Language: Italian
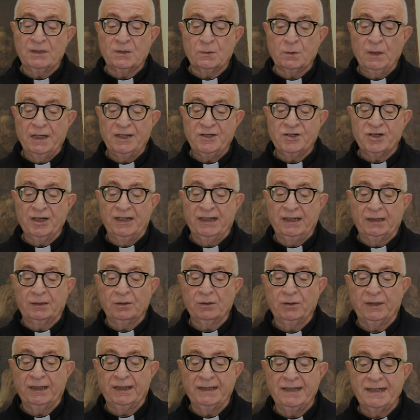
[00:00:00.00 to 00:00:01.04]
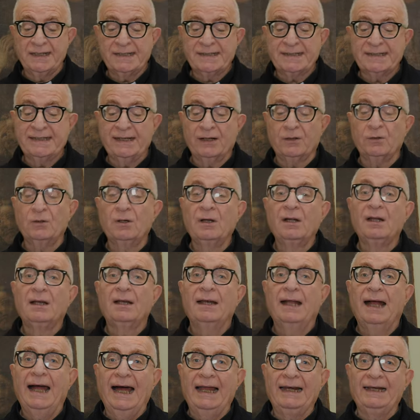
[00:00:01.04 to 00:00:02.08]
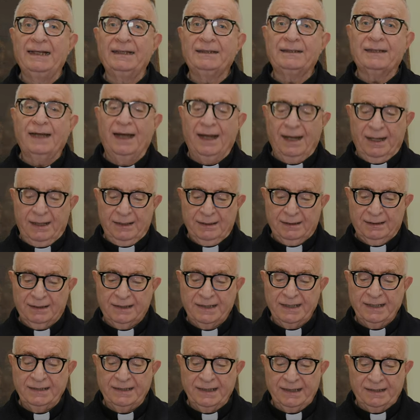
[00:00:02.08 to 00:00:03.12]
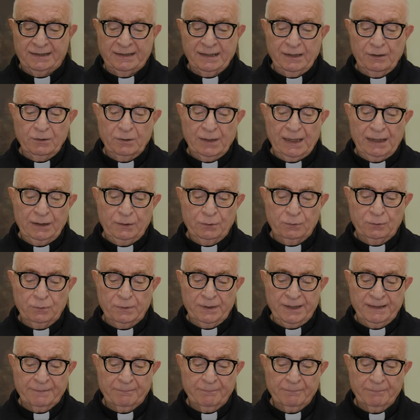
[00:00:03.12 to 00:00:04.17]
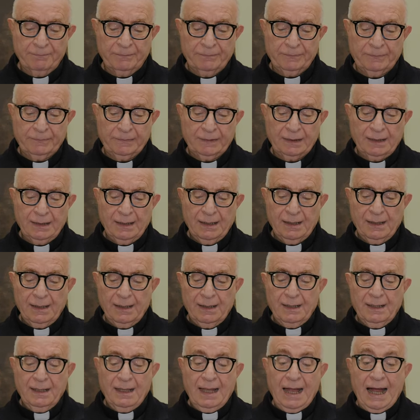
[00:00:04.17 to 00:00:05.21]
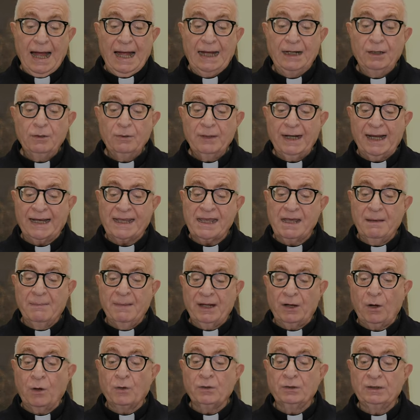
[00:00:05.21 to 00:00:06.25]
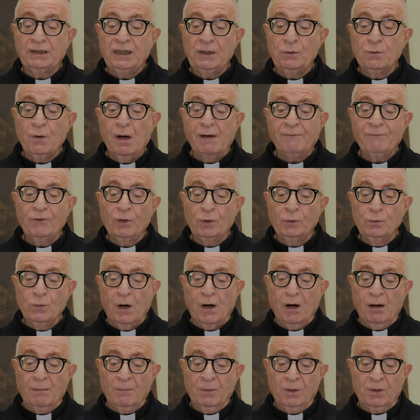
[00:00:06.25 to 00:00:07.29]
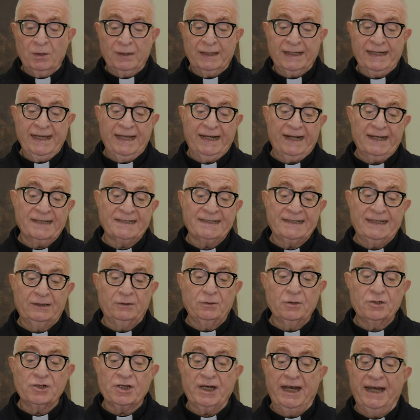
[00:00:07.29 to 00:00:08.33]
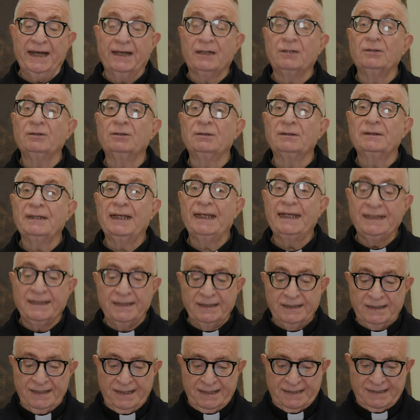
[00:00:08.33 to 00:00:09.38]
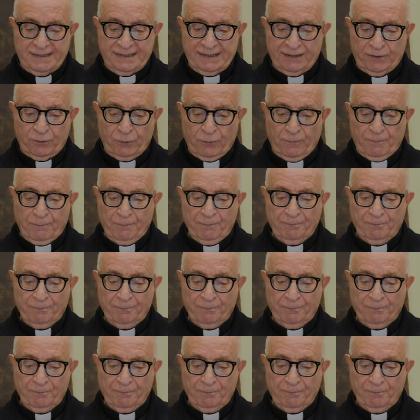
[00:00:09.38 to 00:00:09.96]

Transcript: i suoi genitori dissero, all'età chiedetelo a lui. Allora chiamarono di nuovo l'uomo che era stato cieco e gli dissero,